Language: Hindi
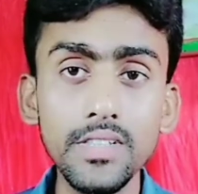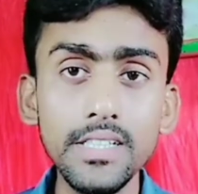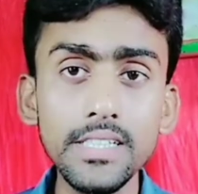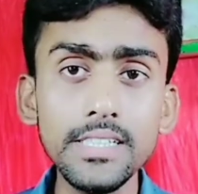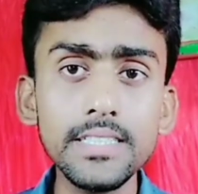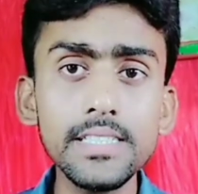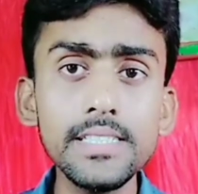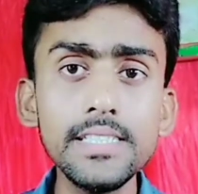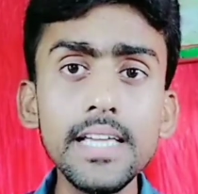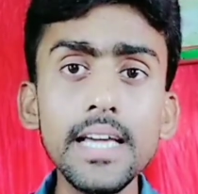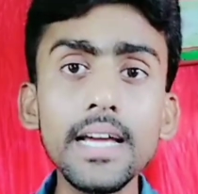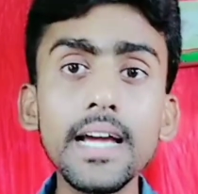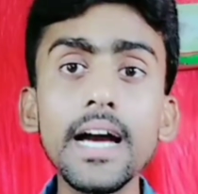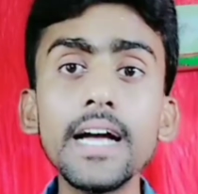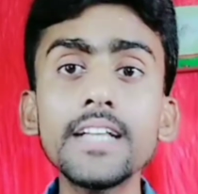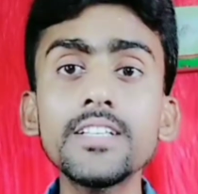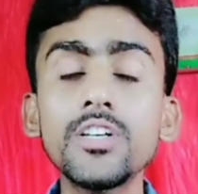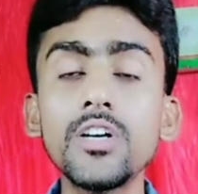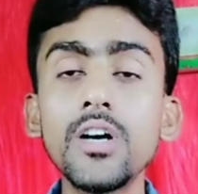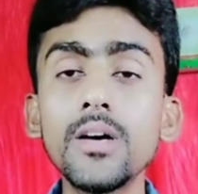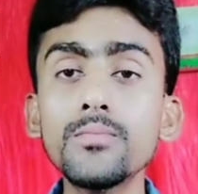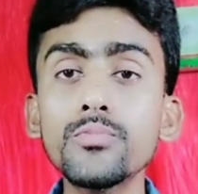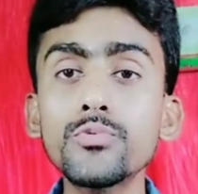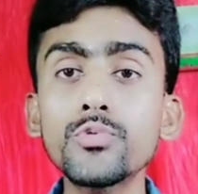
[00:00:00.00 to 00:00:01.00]
इसलिए गाइज
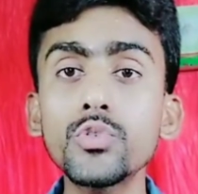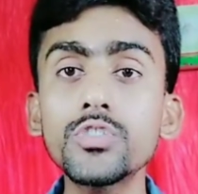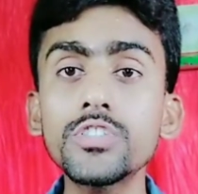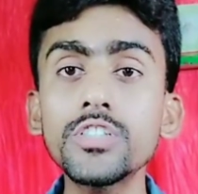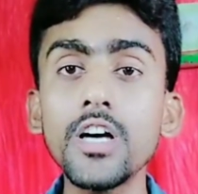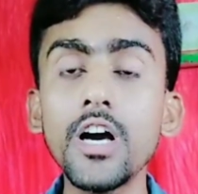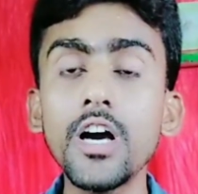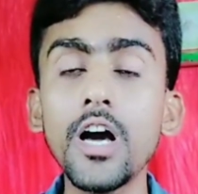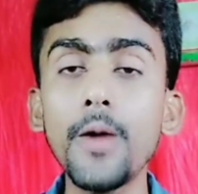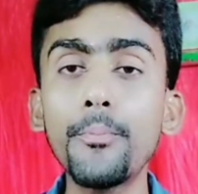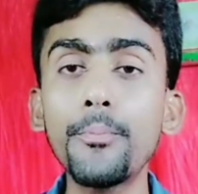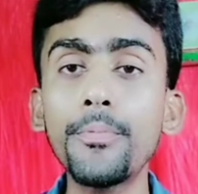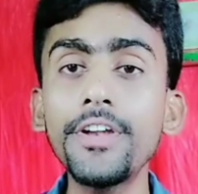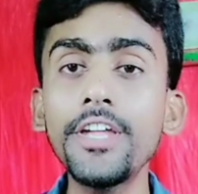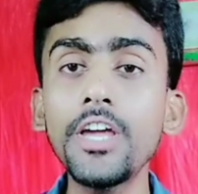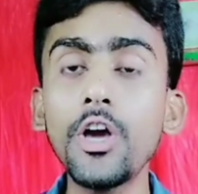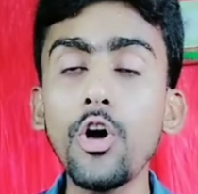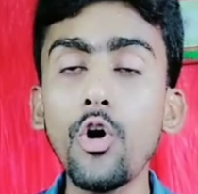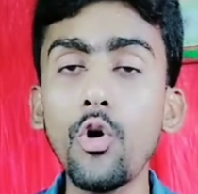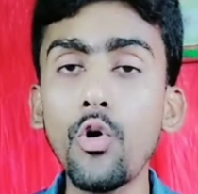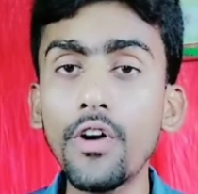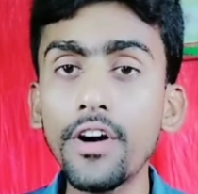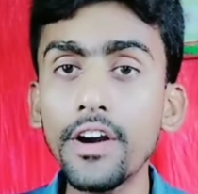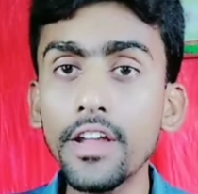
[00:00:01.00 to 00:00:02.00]
हम सोचे अपने
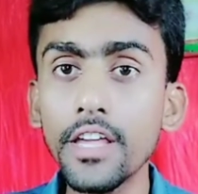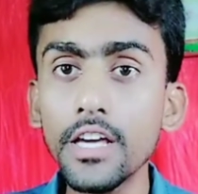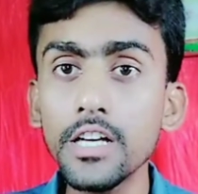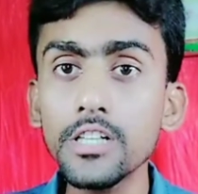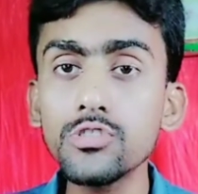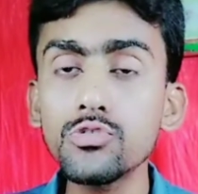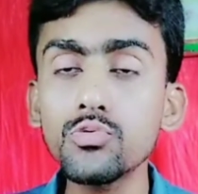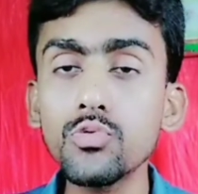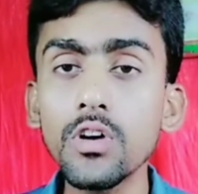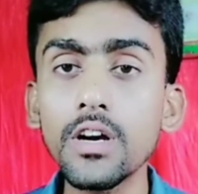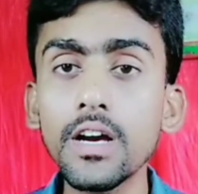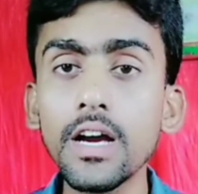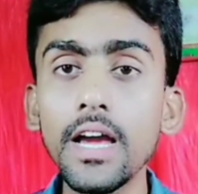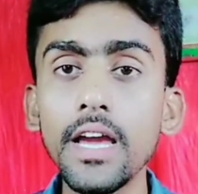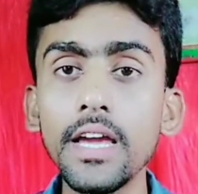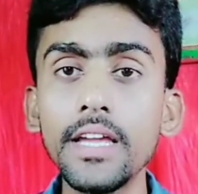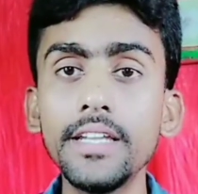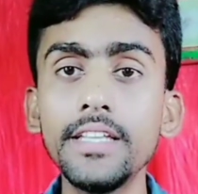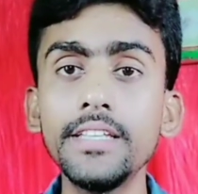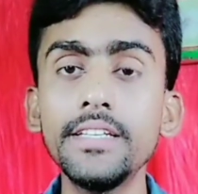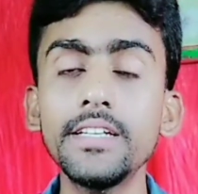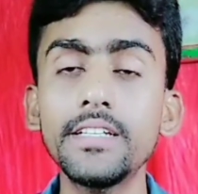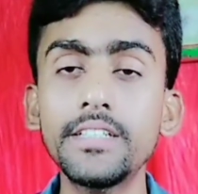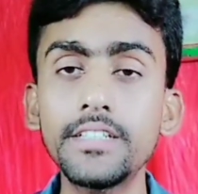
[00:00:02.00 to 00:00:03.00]
ऑडियंस को
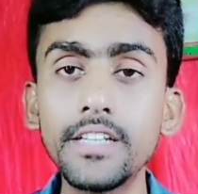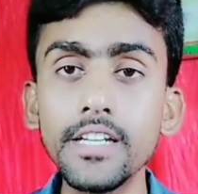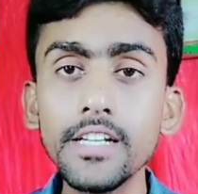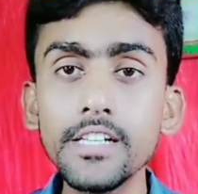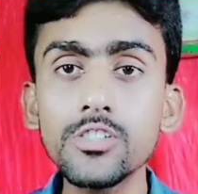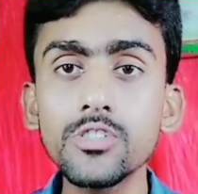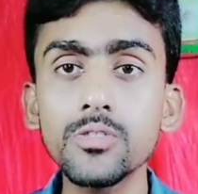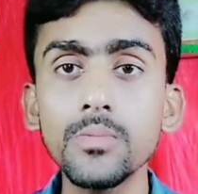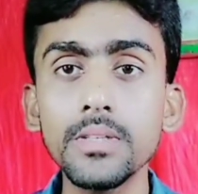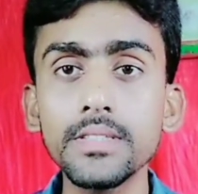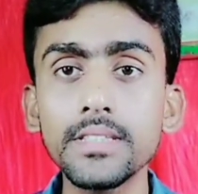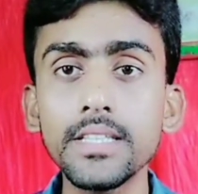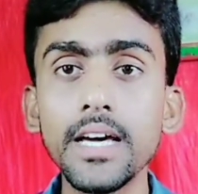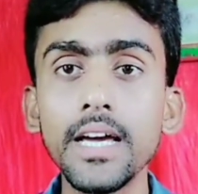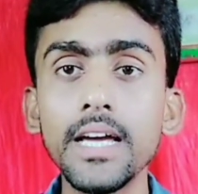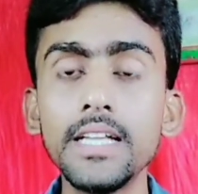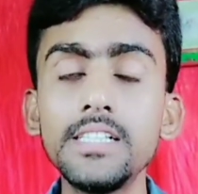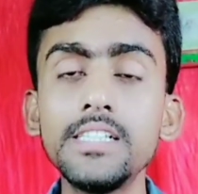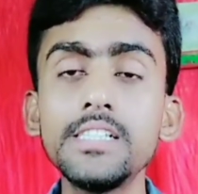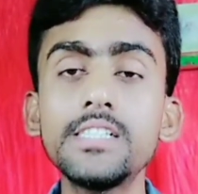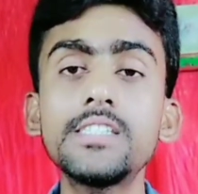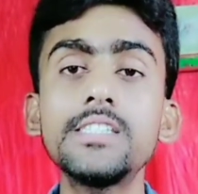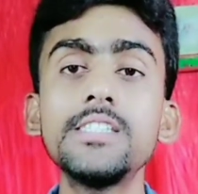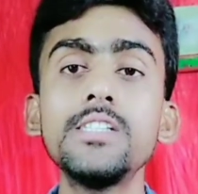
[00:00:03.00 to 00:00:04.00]
कहे ने ये ट्रिक्स
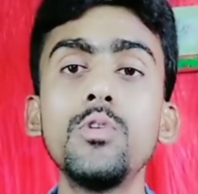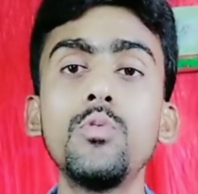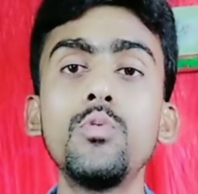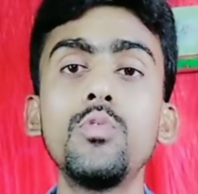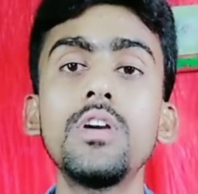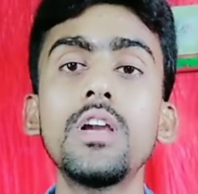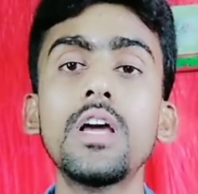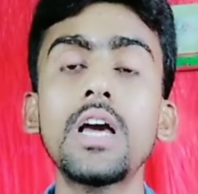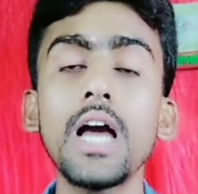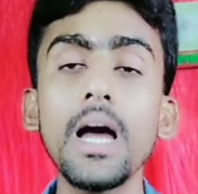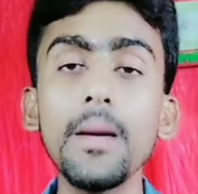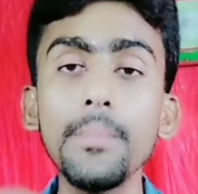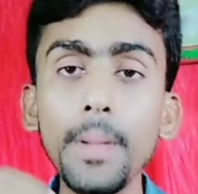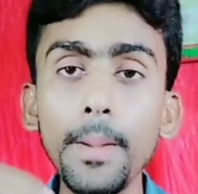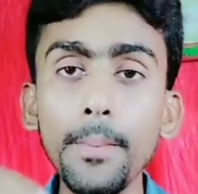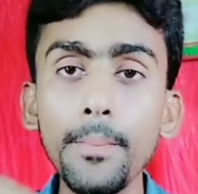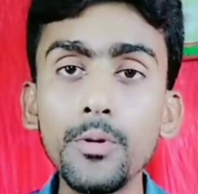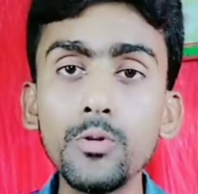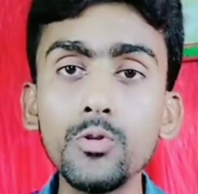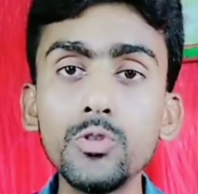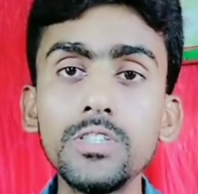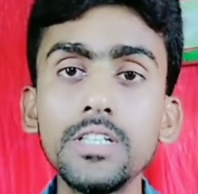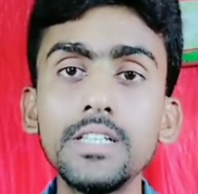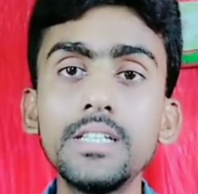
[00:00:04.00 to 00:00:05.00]
बताए जिससे उनका भी
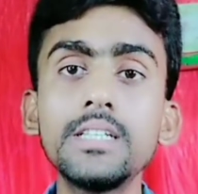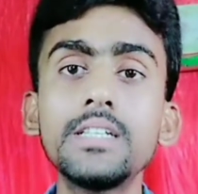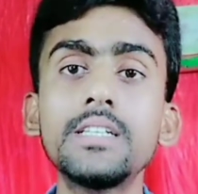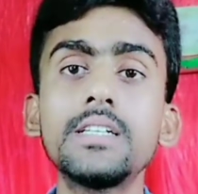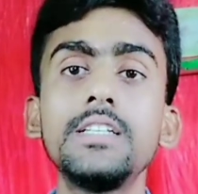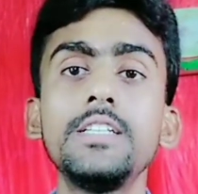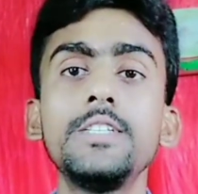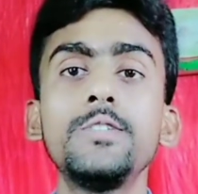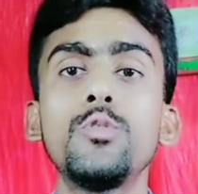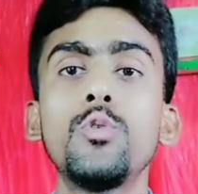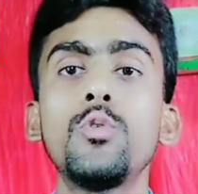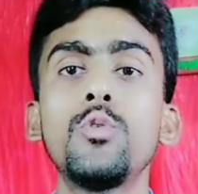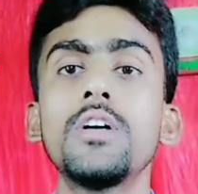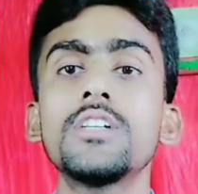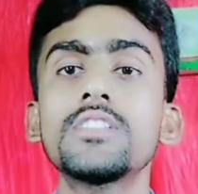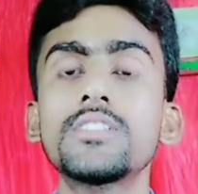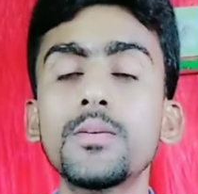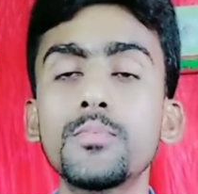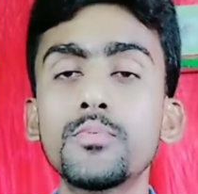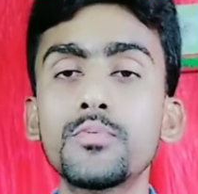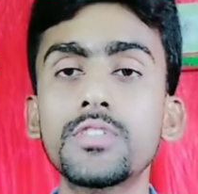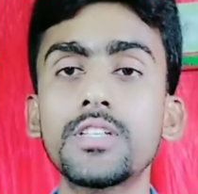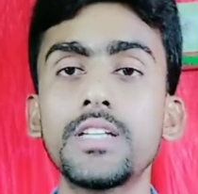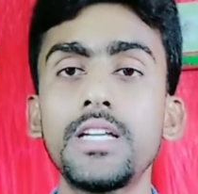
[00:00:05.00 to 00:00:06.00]
व्यूज इंक्रीज होगा
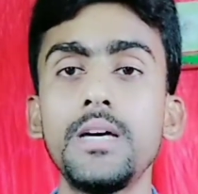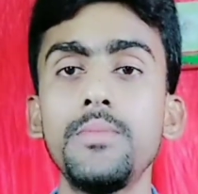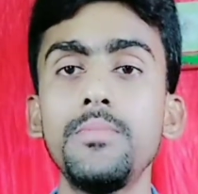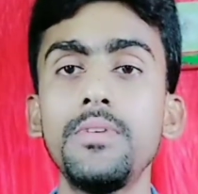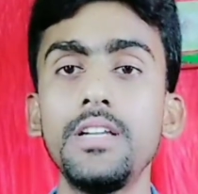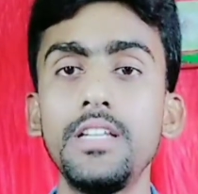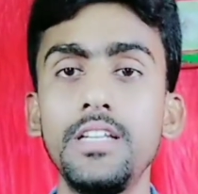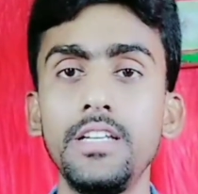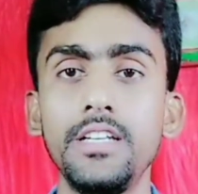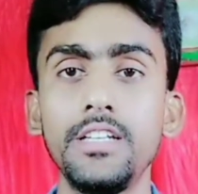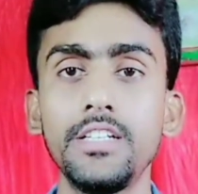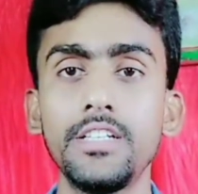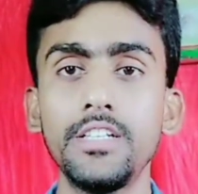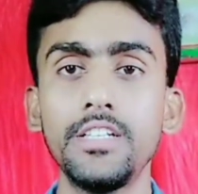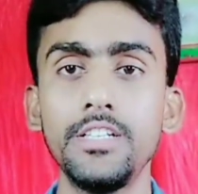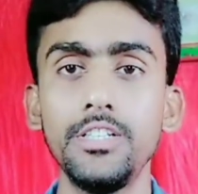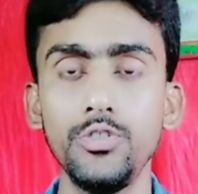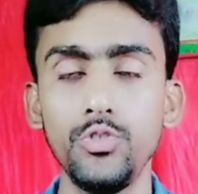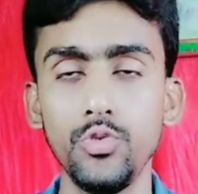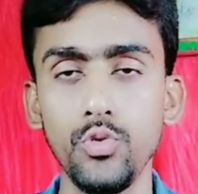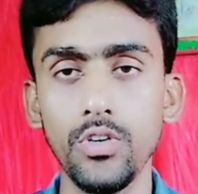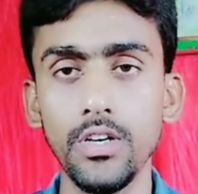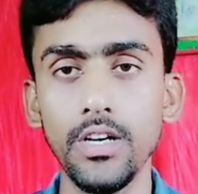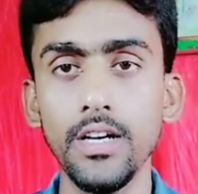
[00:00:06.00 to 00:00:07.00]
सब्सक्राइबर
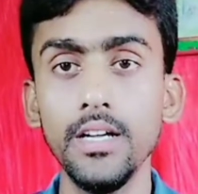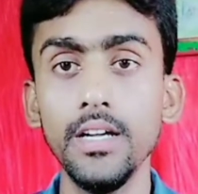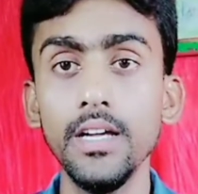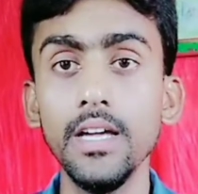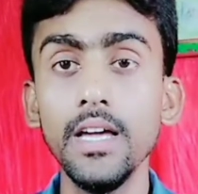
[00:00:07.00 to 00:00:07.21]
इंक्रीज होगा